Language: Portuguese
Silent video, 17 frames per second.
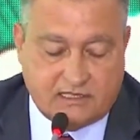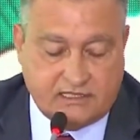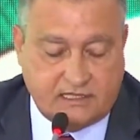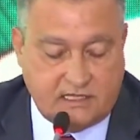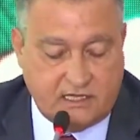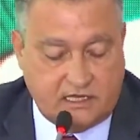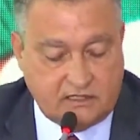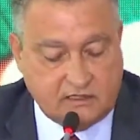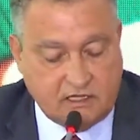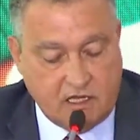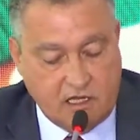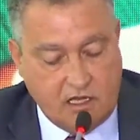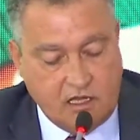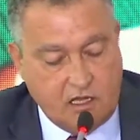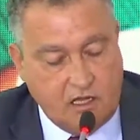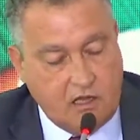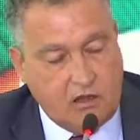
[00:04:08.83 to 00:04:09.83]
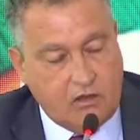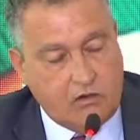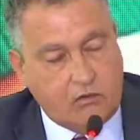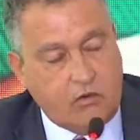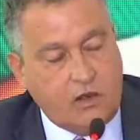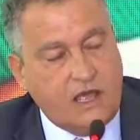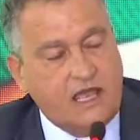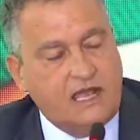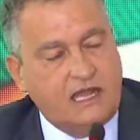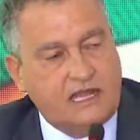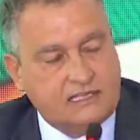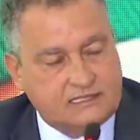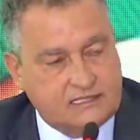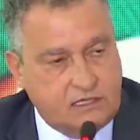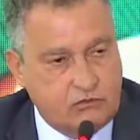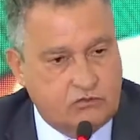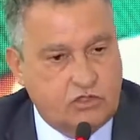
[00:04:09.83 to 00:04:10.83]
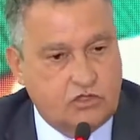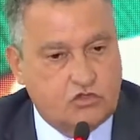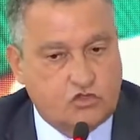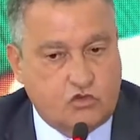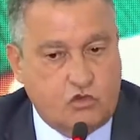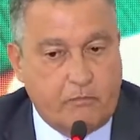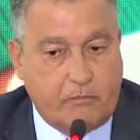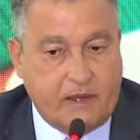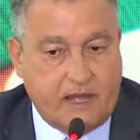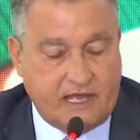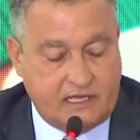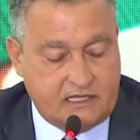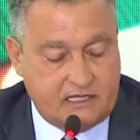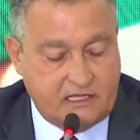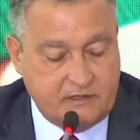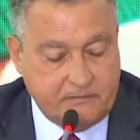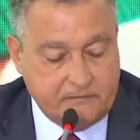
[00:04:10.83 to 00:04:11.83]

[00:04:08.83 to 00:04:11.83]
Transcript: cidade. Qual a relação disso com o PAC?